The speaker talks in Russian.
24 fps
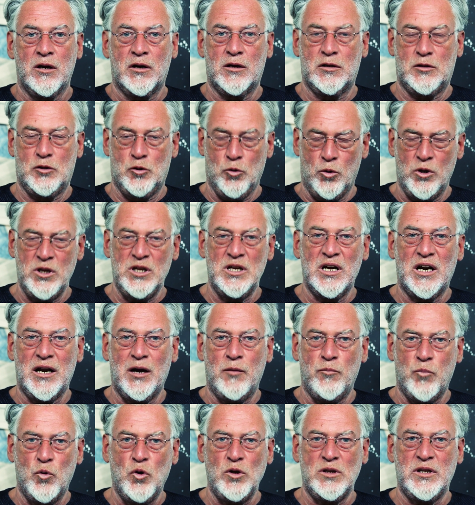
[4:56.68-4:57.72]
«Кто не
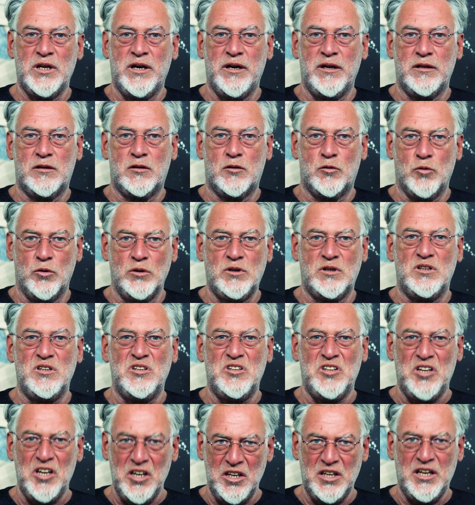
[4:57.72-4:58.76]
работает, тот
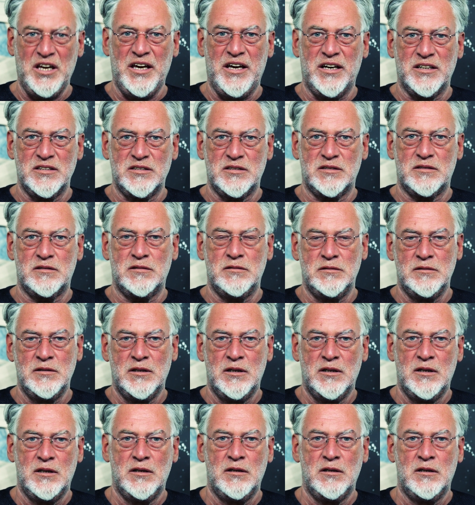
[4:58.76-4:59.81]
не ест»,
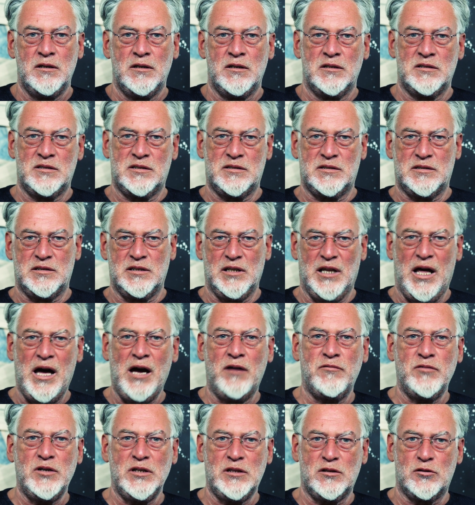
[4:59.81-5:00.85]

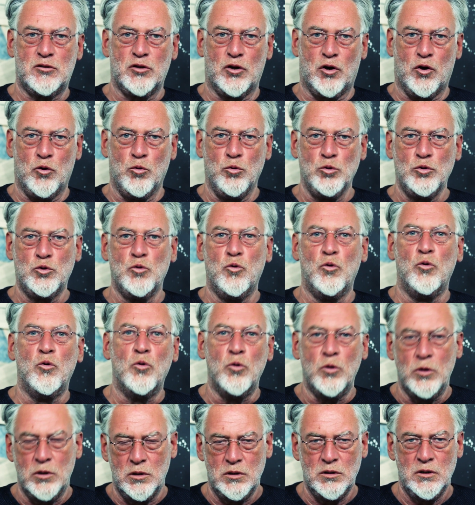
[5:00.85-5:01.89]
«Слава
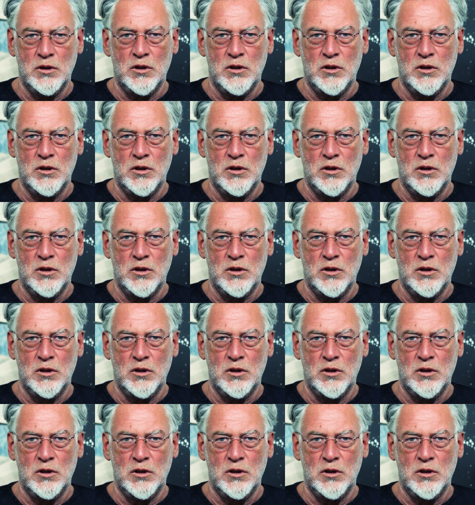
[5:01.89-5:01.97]
труду»,